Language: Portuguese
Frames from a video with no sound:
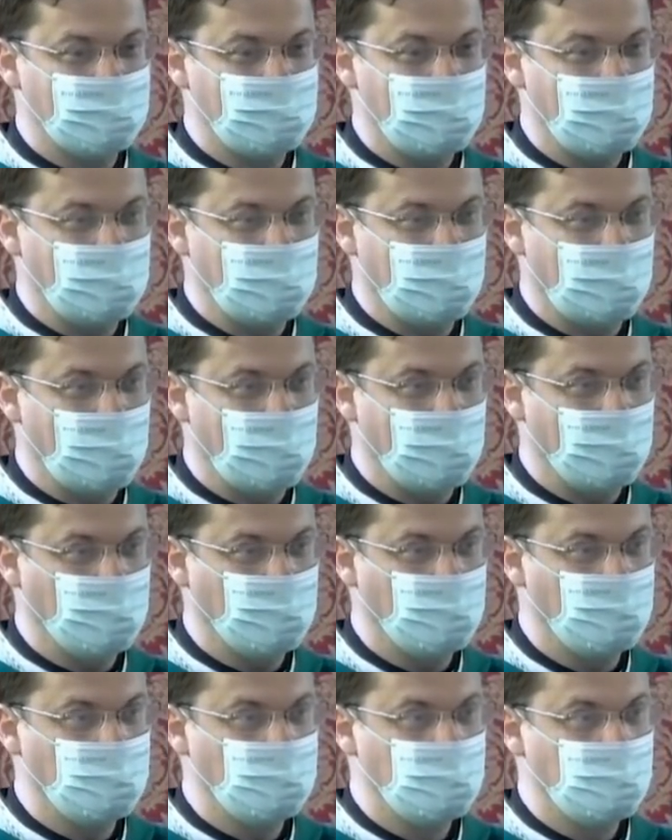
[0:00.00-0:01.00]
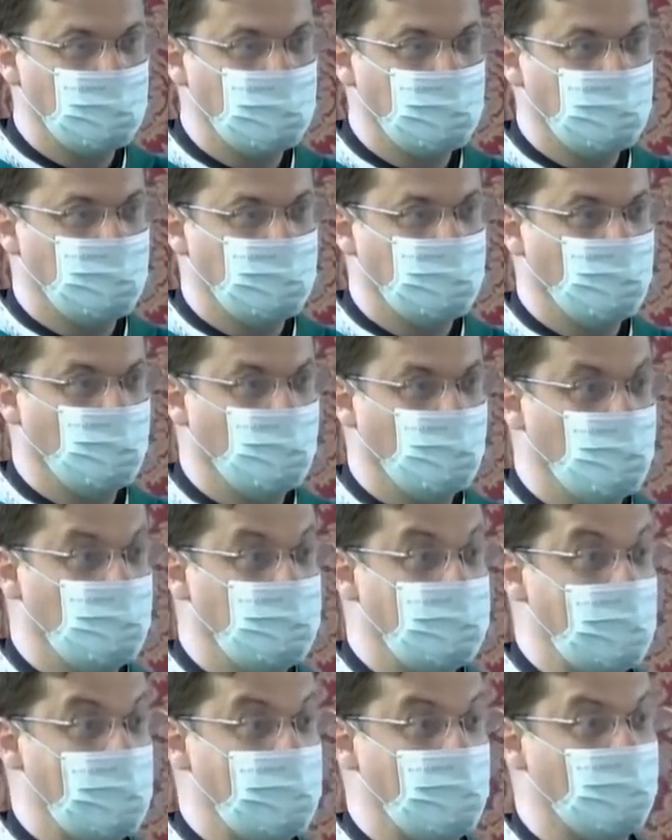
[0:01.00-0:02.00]
sagrado do
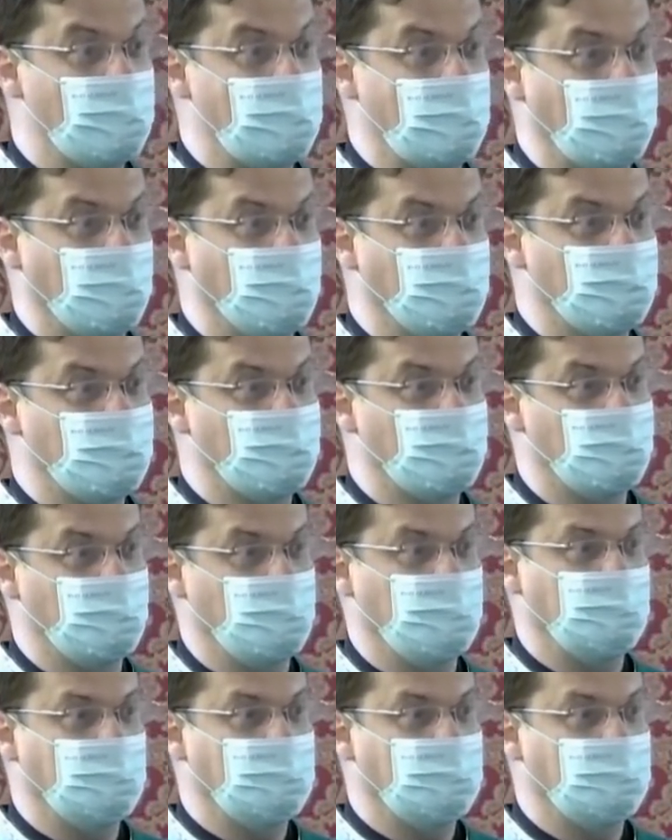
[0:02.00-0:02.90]
que a Eucaristia.